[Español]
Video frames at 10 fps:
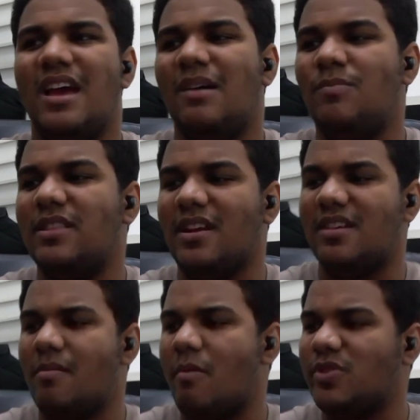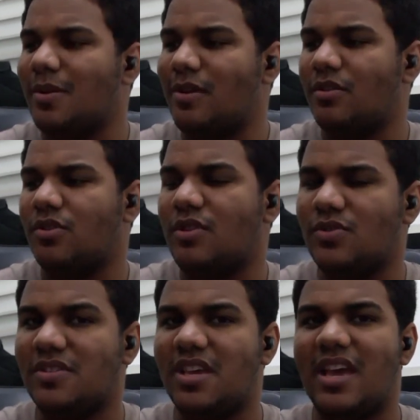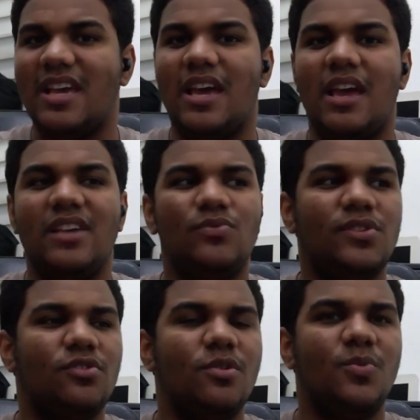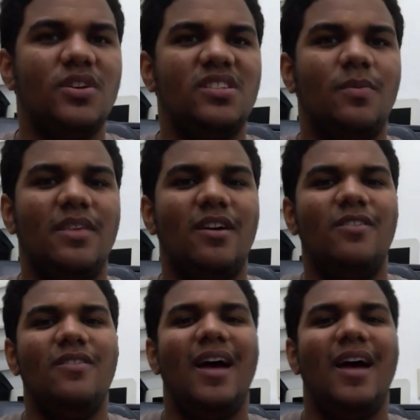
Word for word: mientras íbamos hablando todo esto. Así que esto es todo por este video.